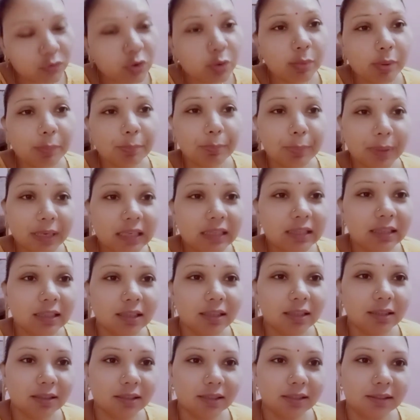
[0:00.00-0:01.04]
तो मैं पेन
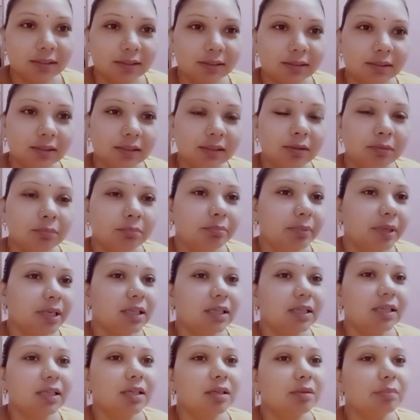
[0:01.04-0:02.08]
किलर ले लेती थी
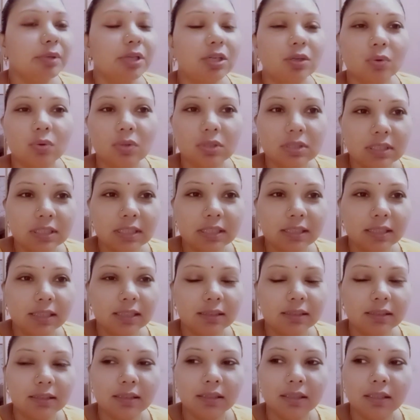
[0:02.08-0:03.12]
पेन किलर मैं रोज़ नहीं
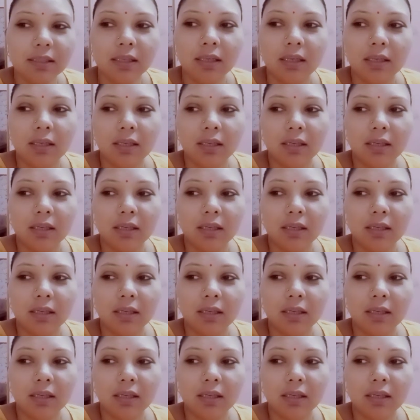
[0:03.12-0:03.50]
लेती थी